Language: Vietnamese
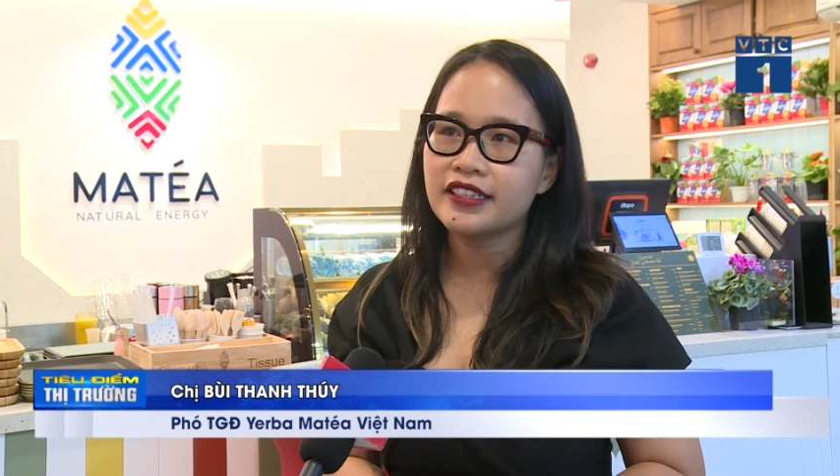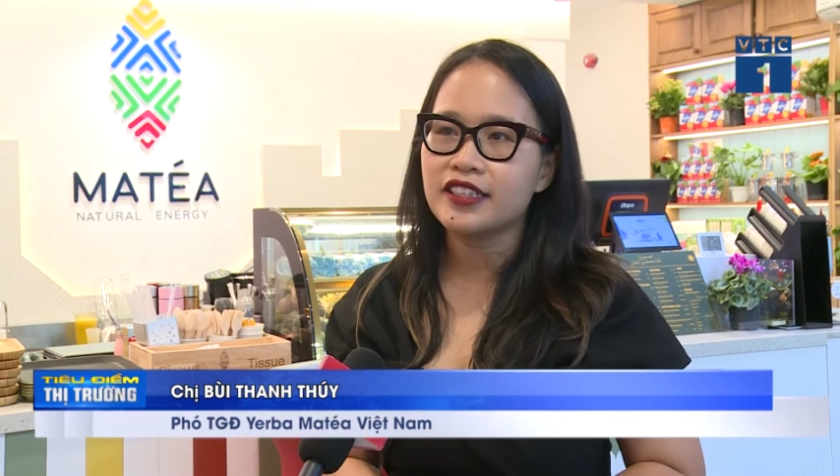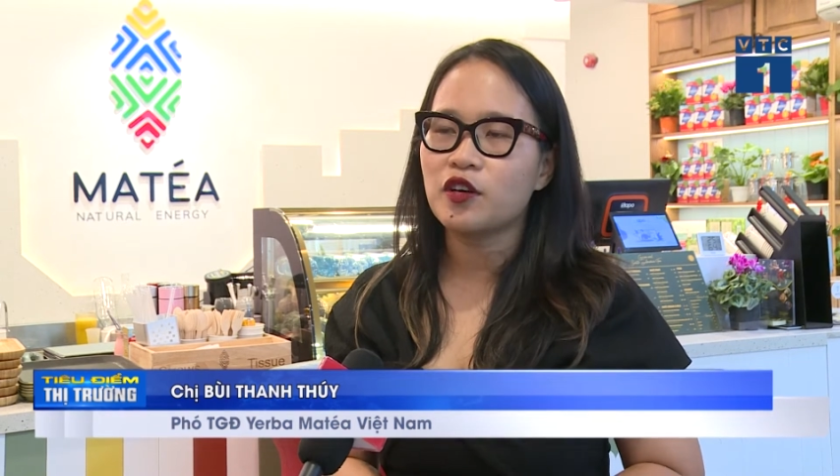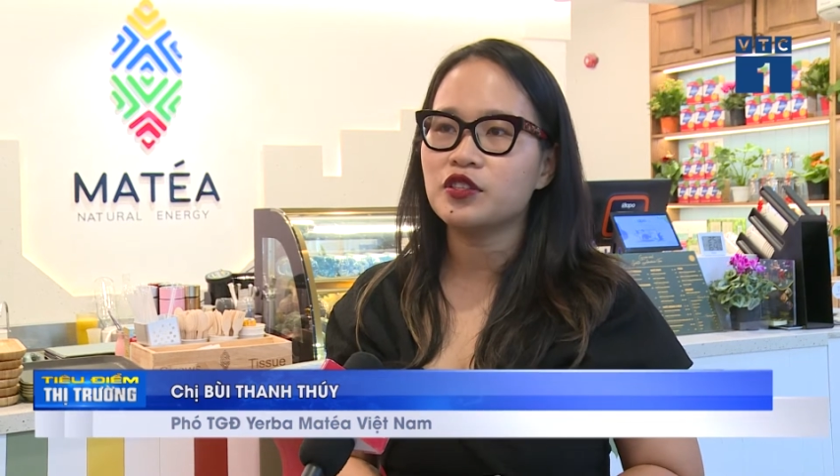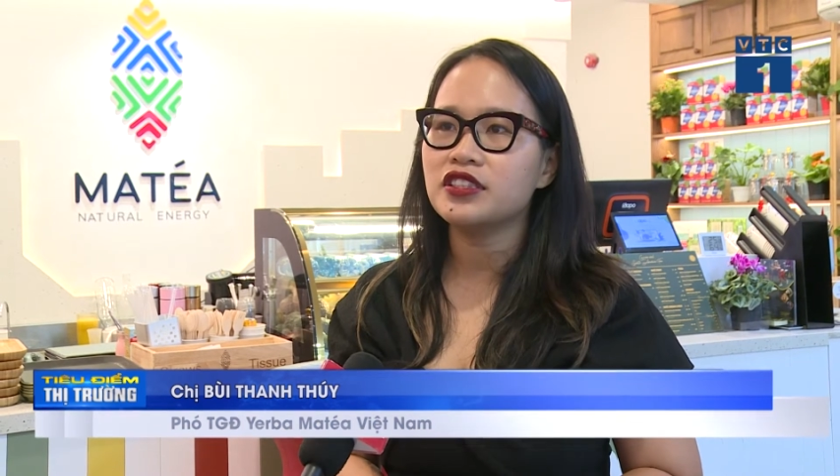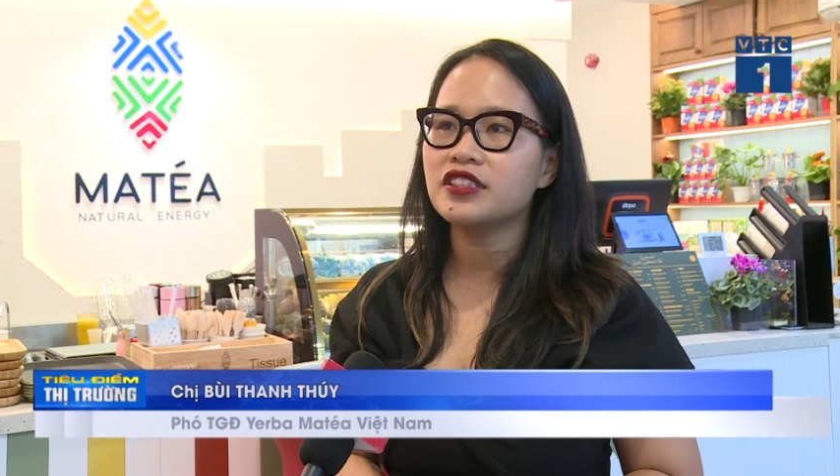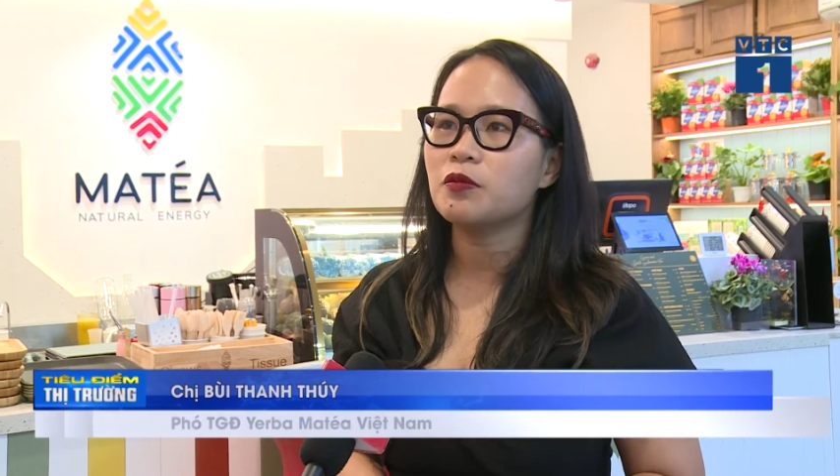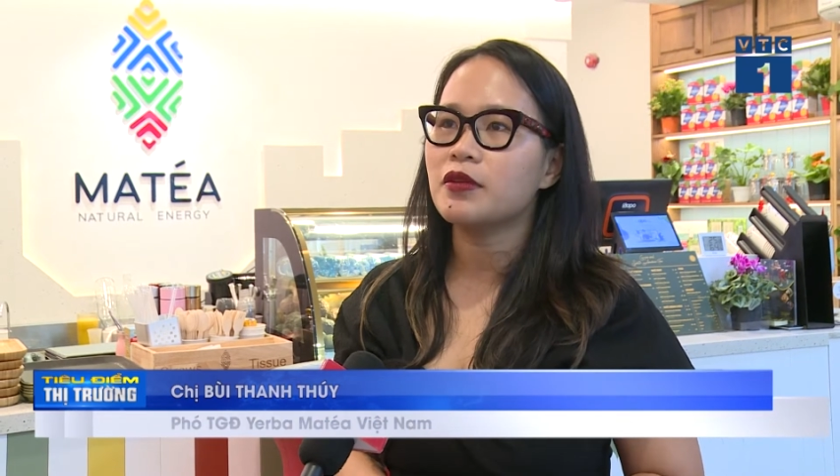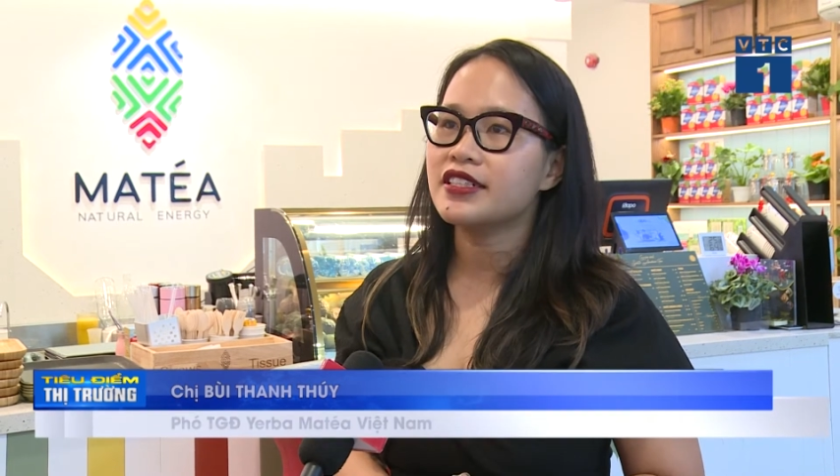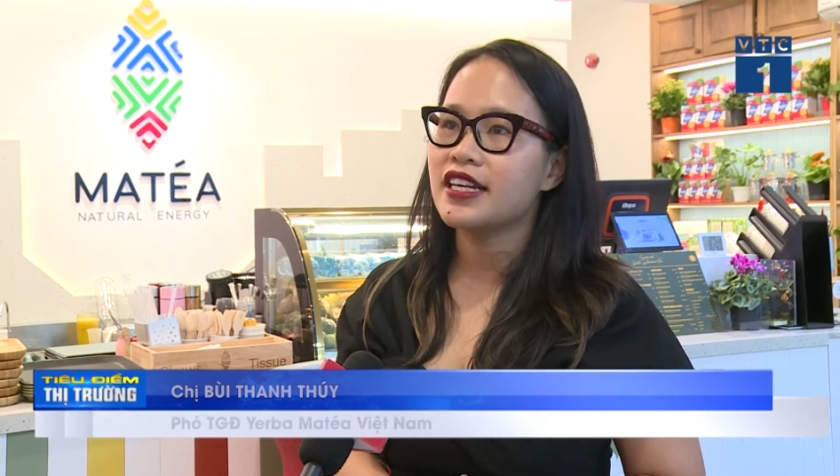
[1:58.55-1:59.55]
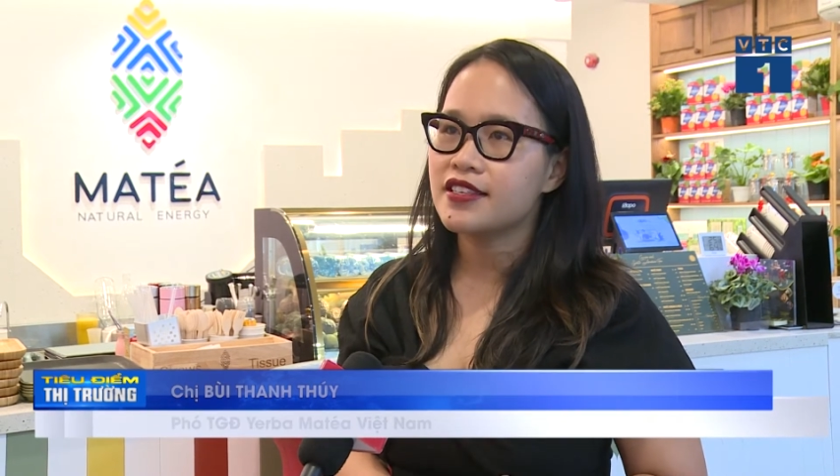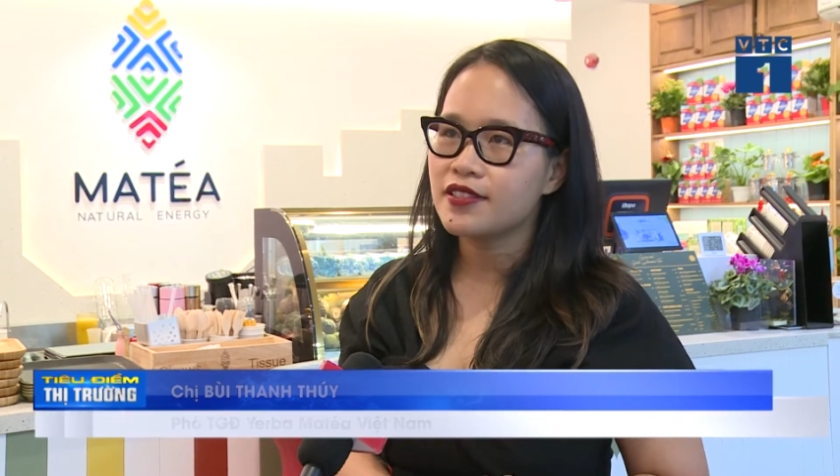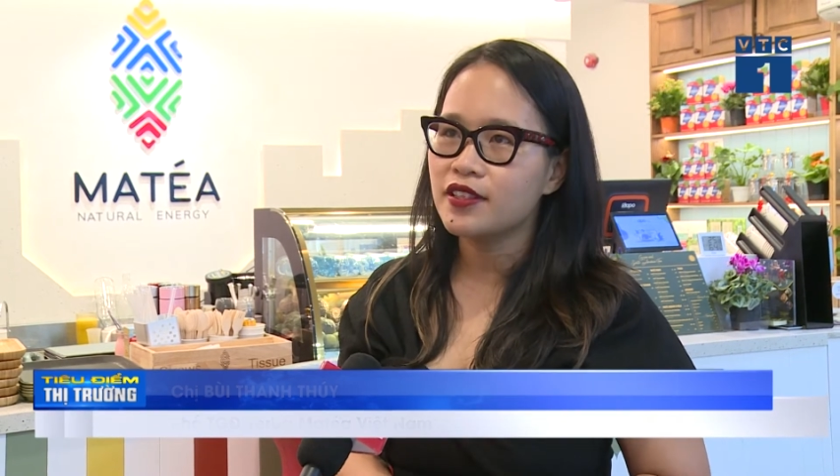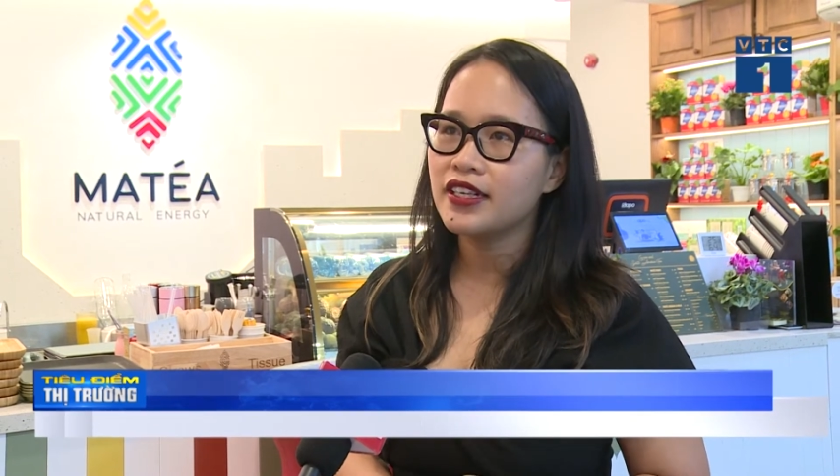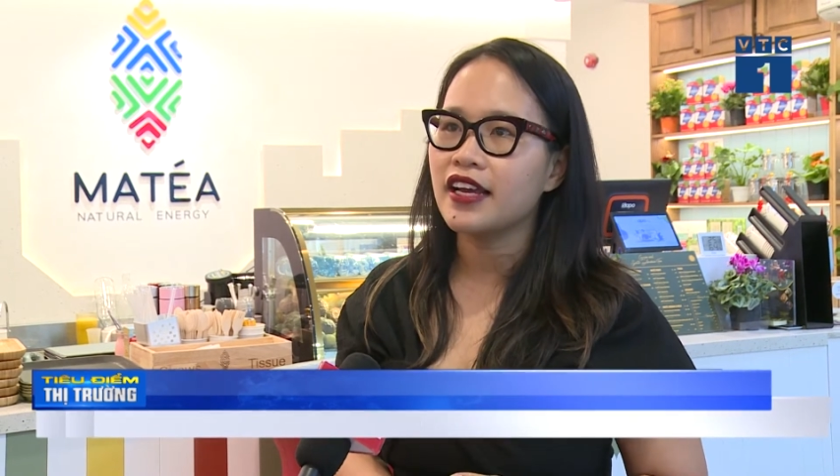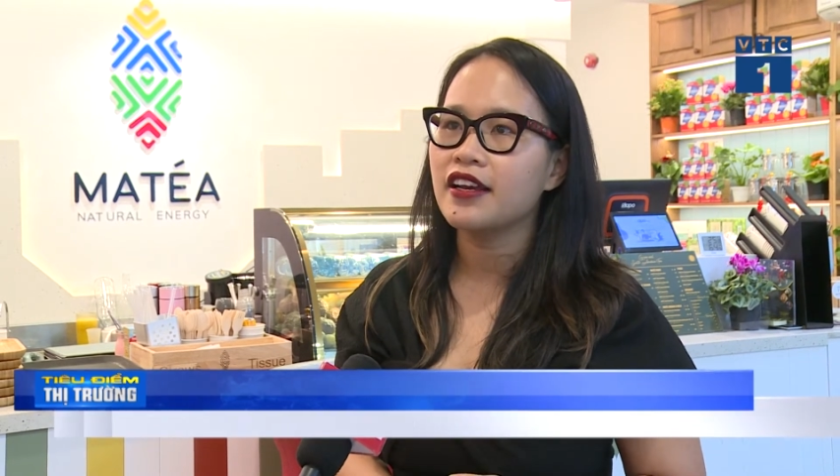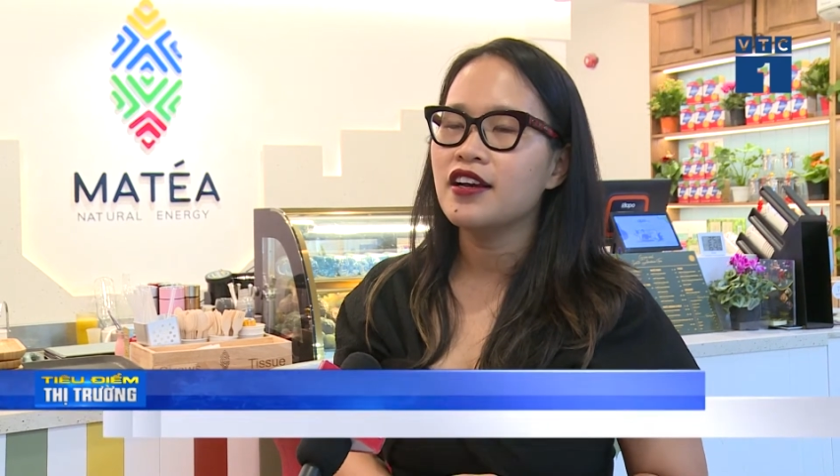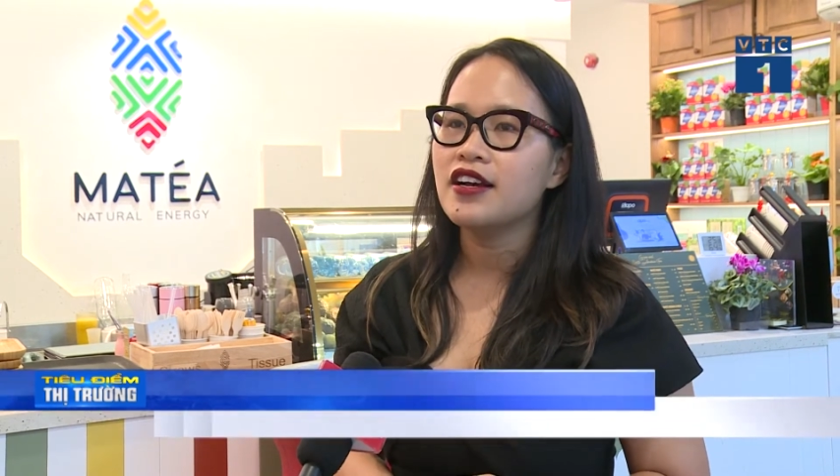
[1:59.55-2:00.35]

thì có những dòng uh, trà sữa này